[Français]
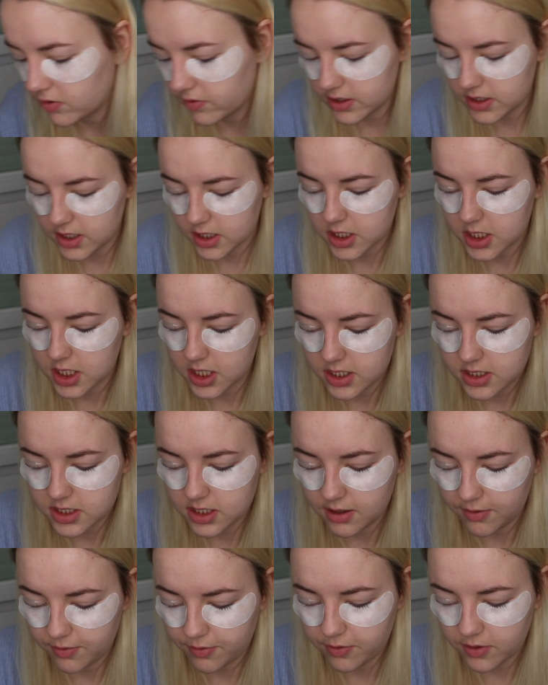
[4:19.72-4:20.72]
On va dire que j'ai les
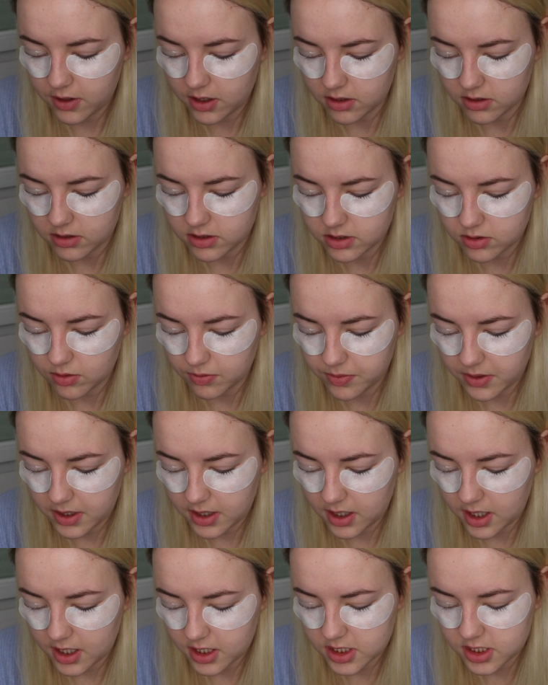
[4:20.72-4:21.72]
cils fins, hein, ils sont pas
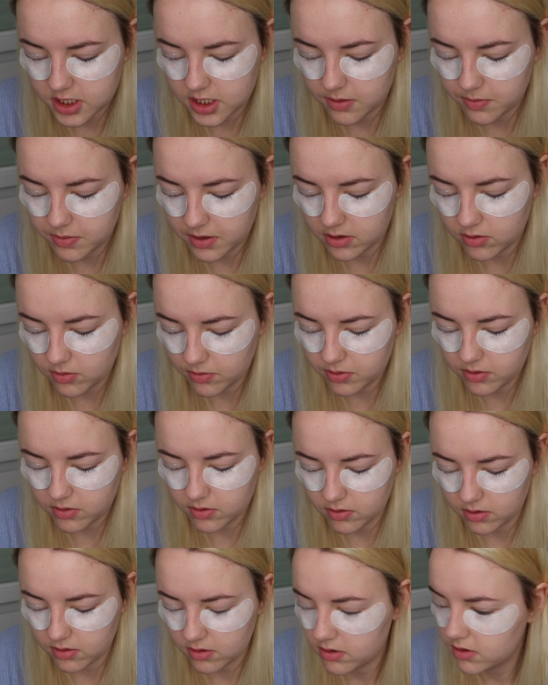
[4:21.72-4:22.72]
archi épais non plus.
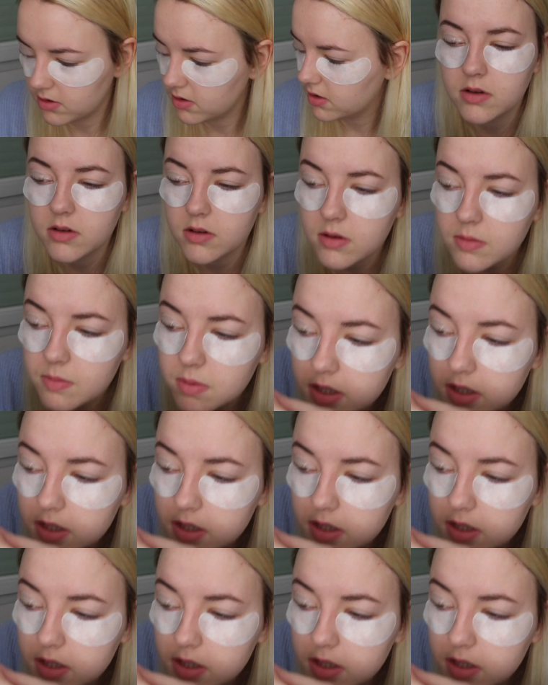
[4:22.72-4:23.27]
Hein. Bon, le